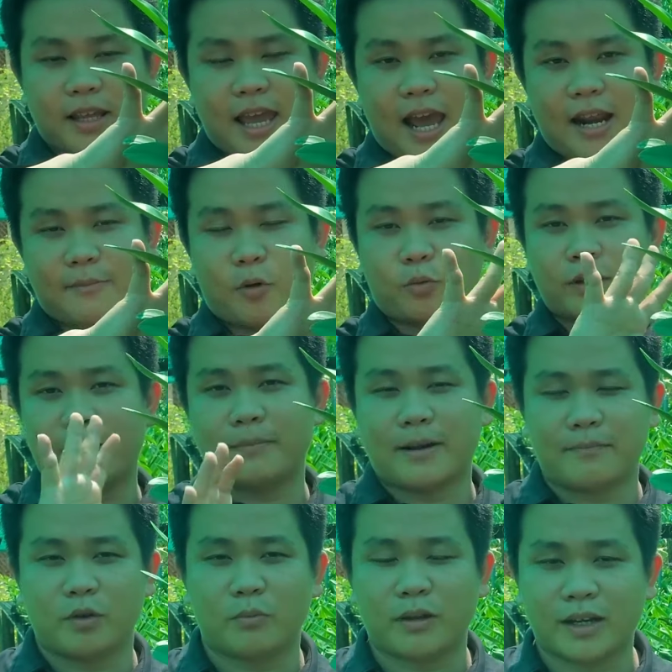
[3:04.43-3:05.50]
giá là một trăm
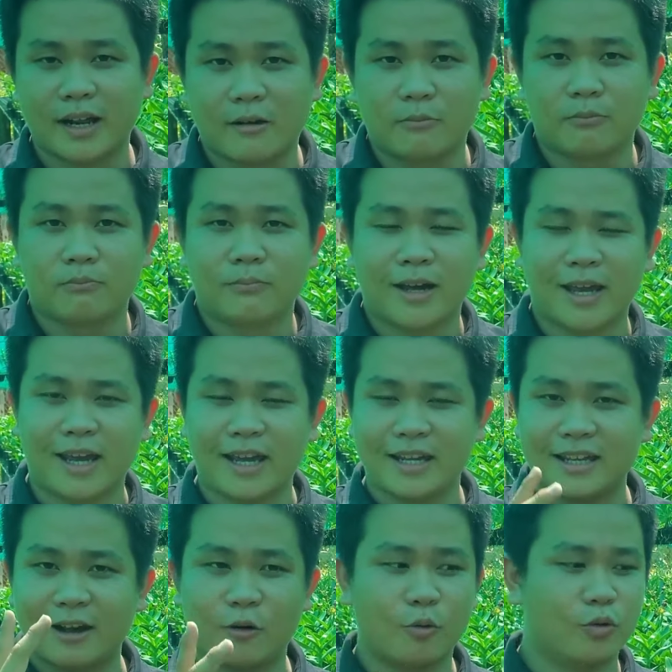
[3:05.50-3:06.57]
năm mươi ngàn đồng. Hai
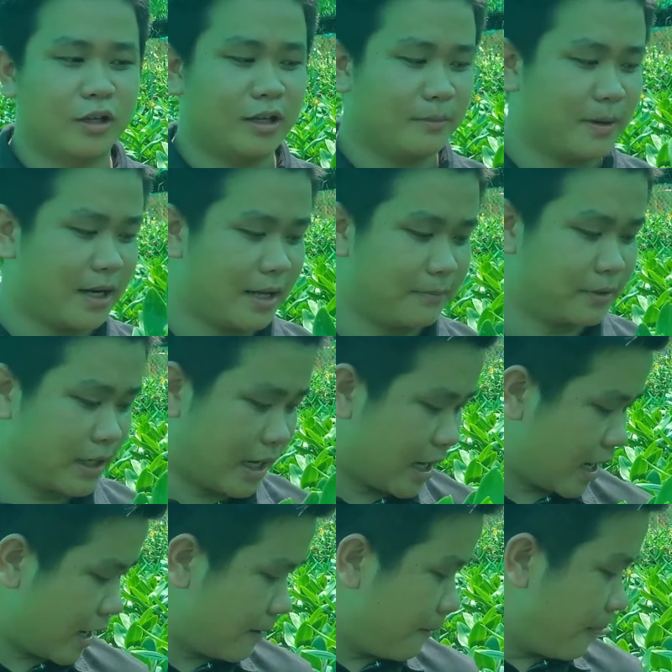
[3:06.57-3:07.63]
chậu thì bên em
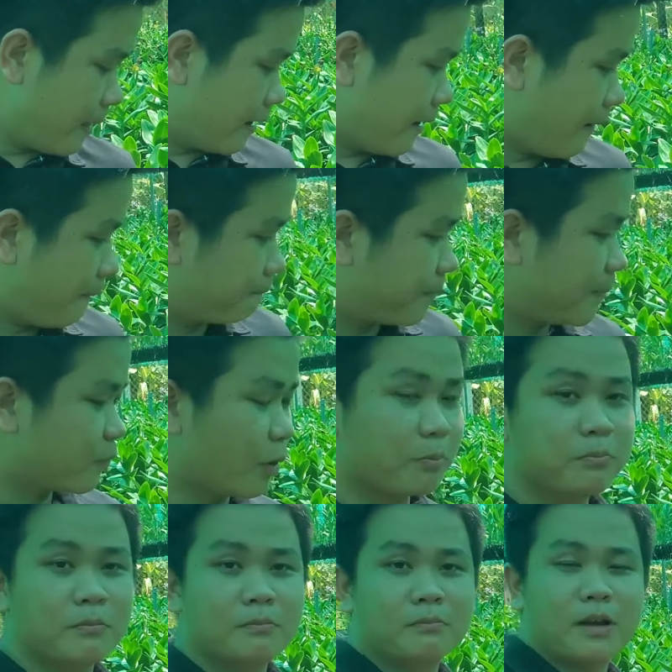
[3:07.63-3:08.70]
sẽ um, tiếp tục
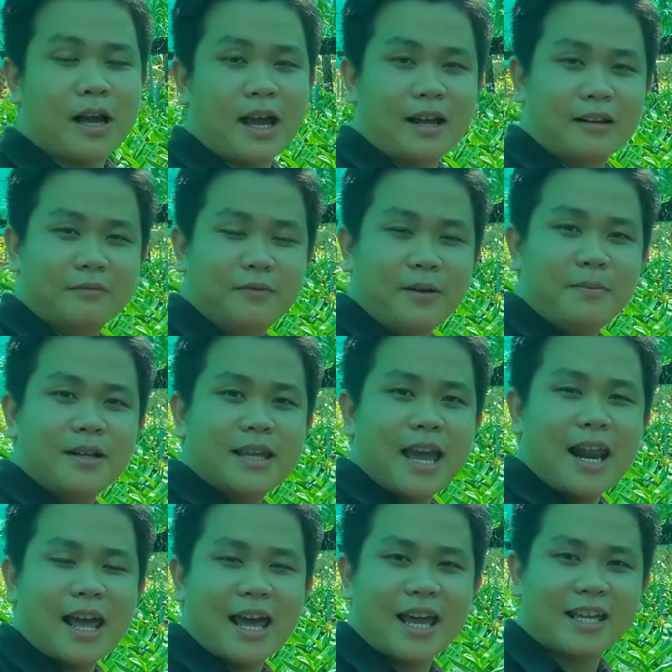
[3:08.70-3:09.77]
à, với mức
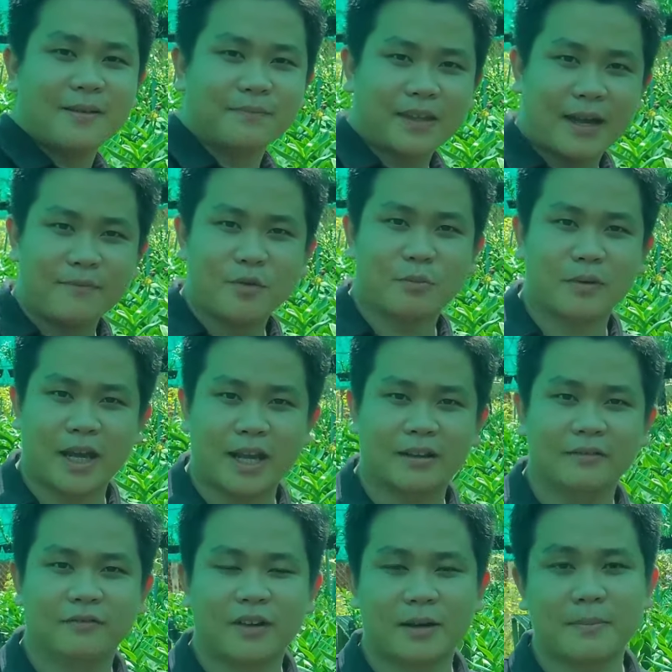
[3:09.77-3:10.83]
giá là hai trăm tám mươi ngàn
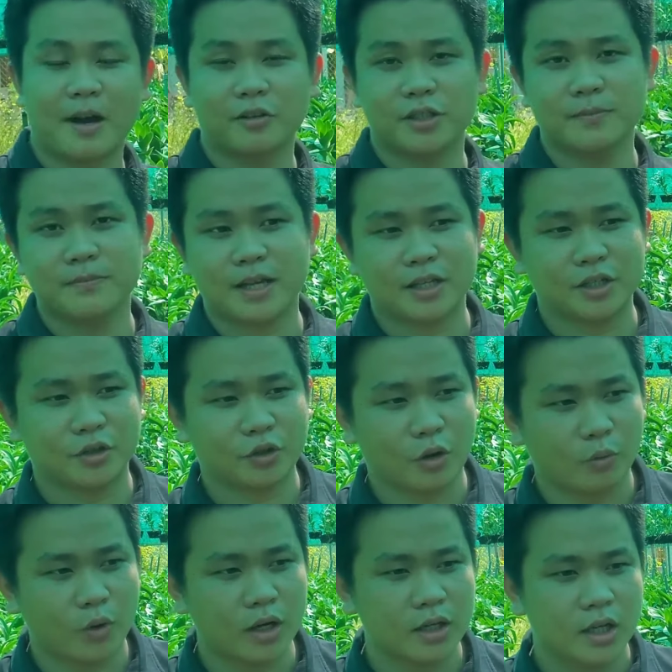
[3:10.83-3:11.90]
và bao ship nhanh trên
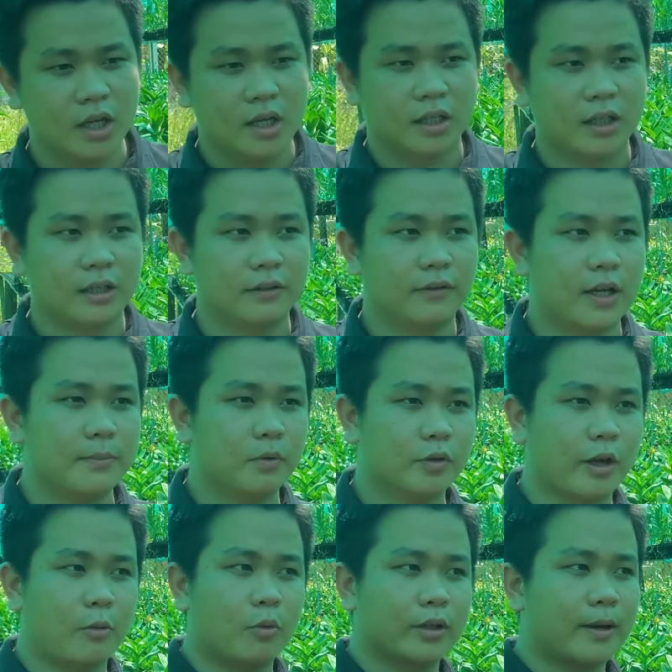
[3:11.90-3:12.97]
toàn quốc. Thì với một
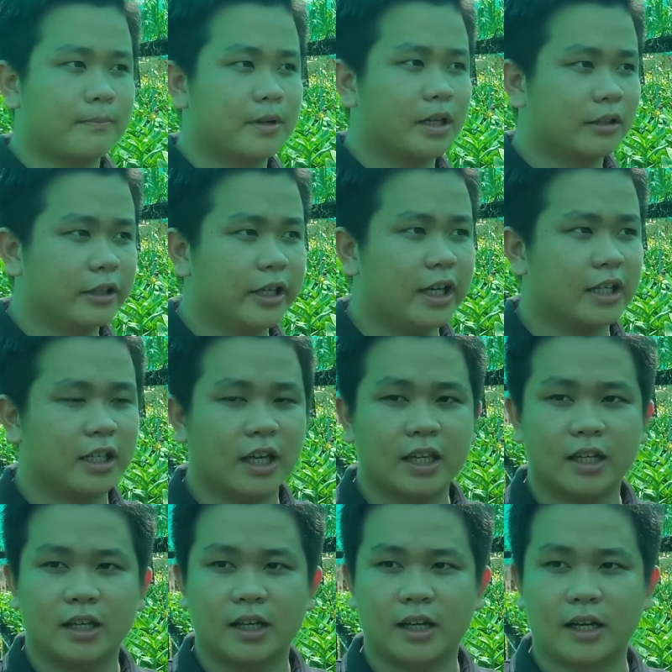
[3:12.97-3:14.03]
chậu một trăm rưỡi anh chị
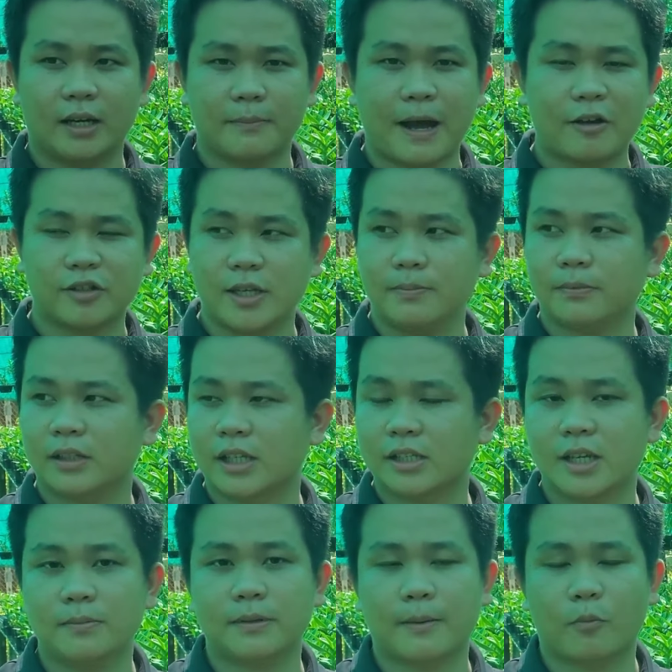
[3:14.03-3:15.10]
à, là bao ship, tiền
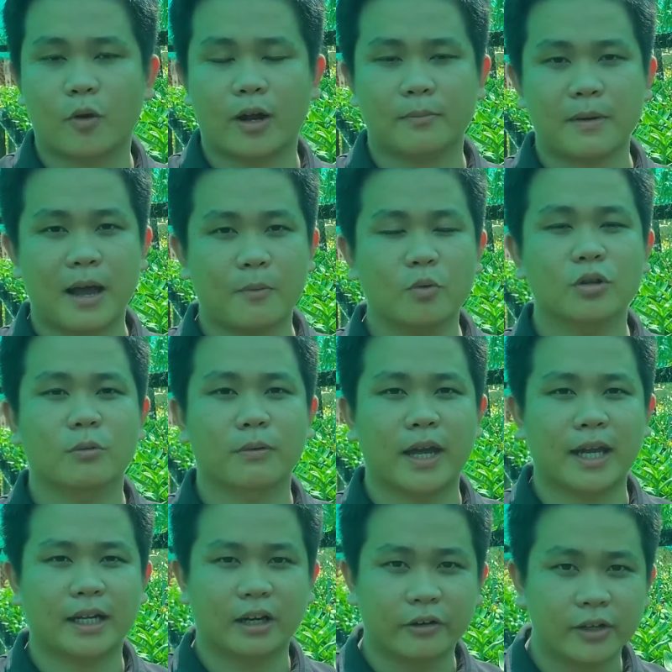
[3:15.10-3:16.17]
ship tầm khoảng ba bốn mươi
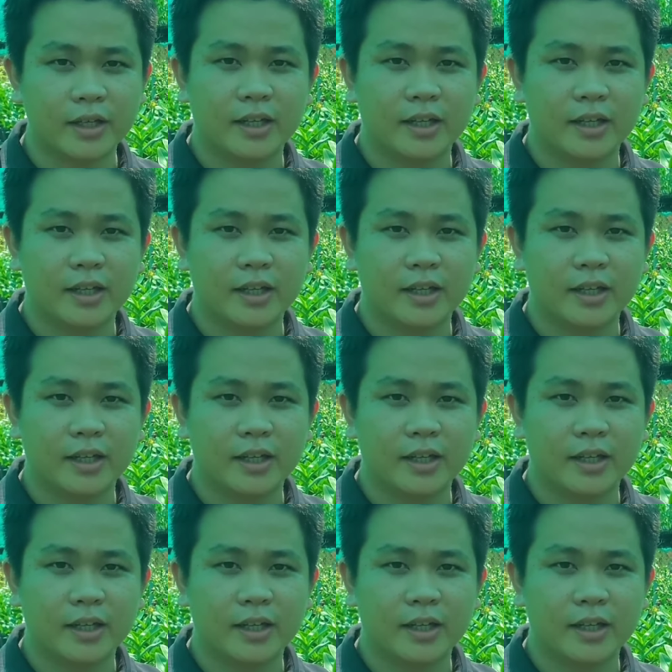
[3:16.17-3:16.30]
ngàn rồi